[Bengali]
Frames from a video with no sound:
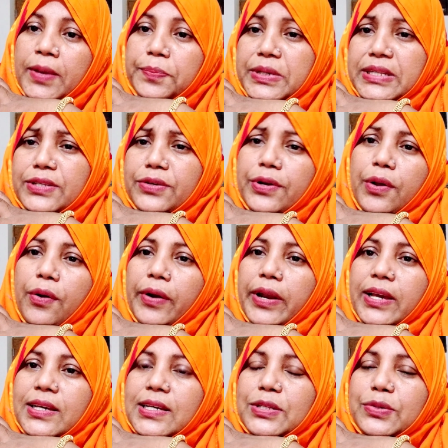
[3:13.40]
পিছনে
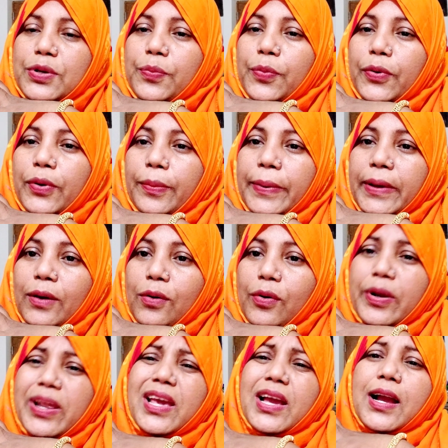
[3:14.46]
অনেক কিছুই বলবে
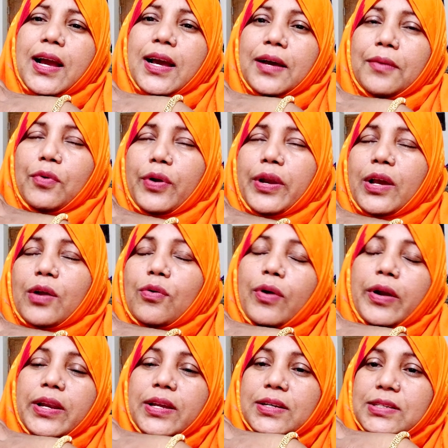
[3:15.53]
অনেক অনেক
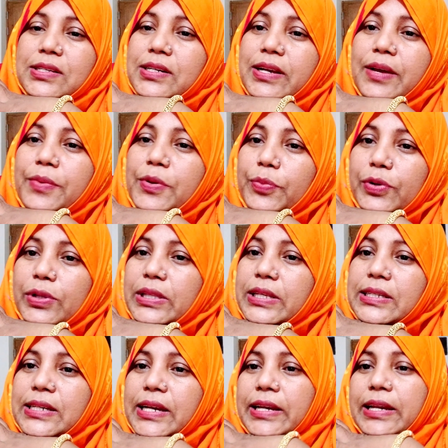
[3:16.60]
অনেক সেটা আমি বলতে
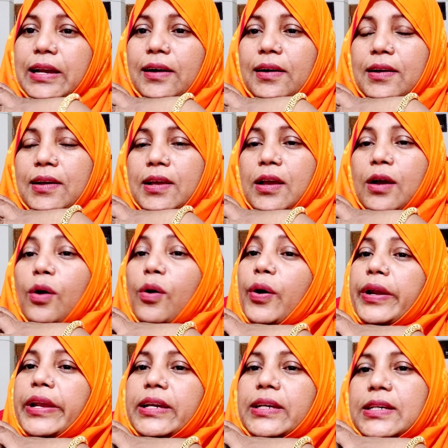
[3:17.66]
চাই না
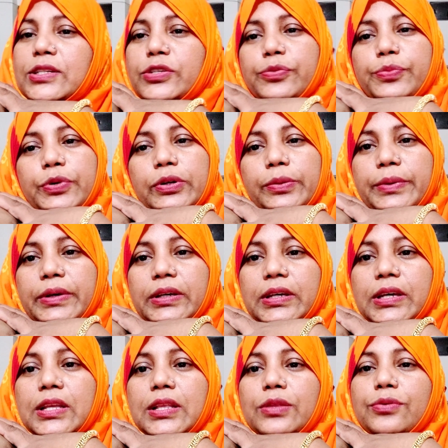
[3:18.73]
অনেক কিছু বলবে
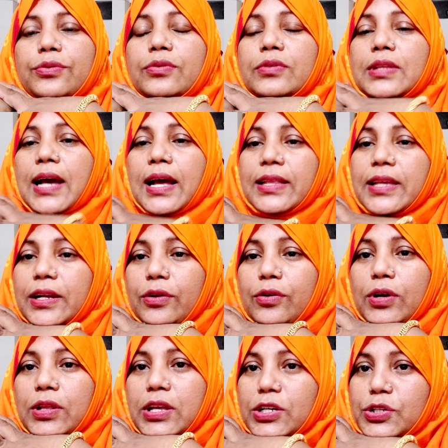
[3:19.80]
কিন্তু তাদের
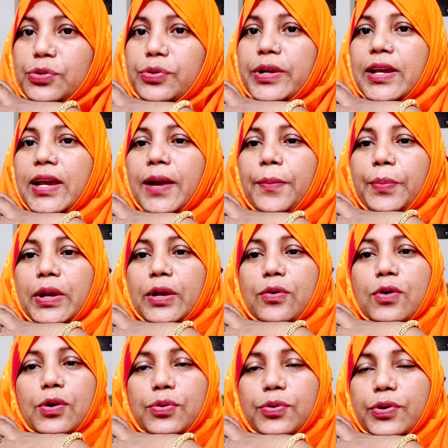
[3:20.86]
কথা শুনে আপনি
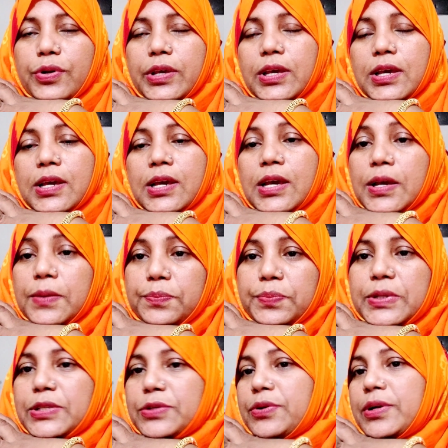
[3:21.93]
কখনোই
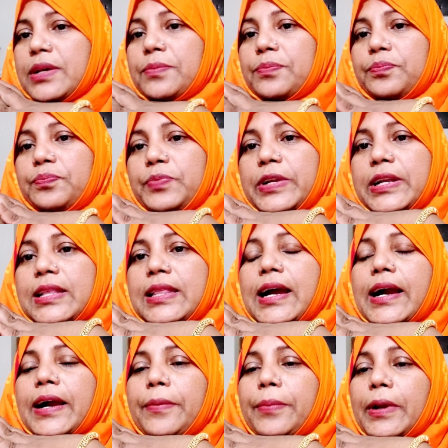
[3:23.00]
পিছনে ফিরে
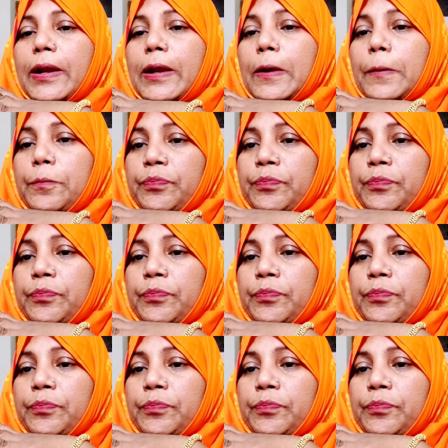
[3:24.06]
তাকাবেন না